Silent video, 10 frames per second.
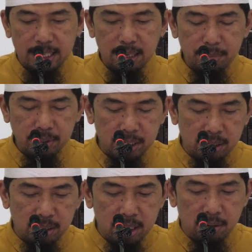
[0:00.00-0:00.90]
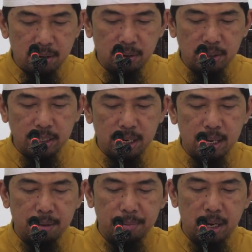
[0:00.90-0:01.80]
Kata Nabi Sallallahu Alaihi
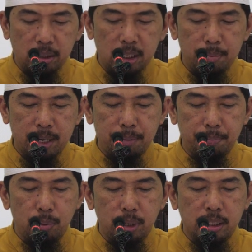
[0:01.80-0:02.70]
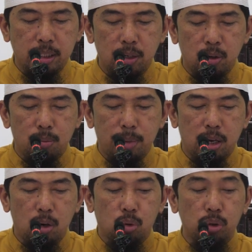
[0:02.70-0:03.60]
Wasallam, Allah mengampuni seluruh
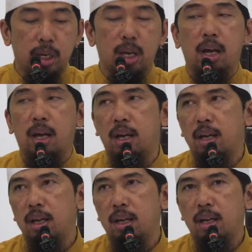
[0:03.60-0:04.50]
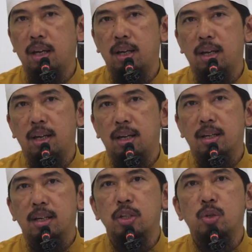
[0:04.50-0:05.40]
makhluknya
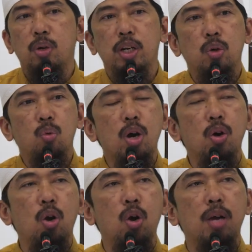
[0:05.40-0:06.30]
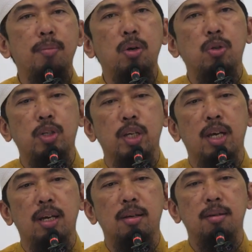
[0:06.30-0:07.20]
kecuali dua golongan
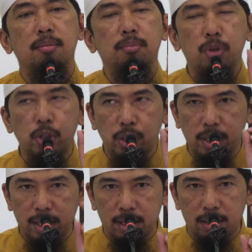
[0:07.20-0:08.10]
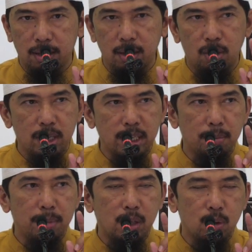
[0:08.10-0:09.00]
manusia, musyrik
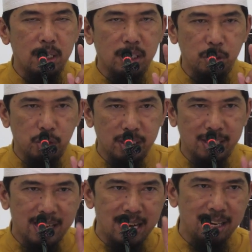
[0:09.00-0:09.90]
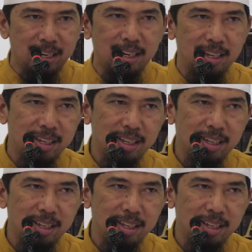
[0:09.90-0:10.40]
orang yang melakukan kesyirikan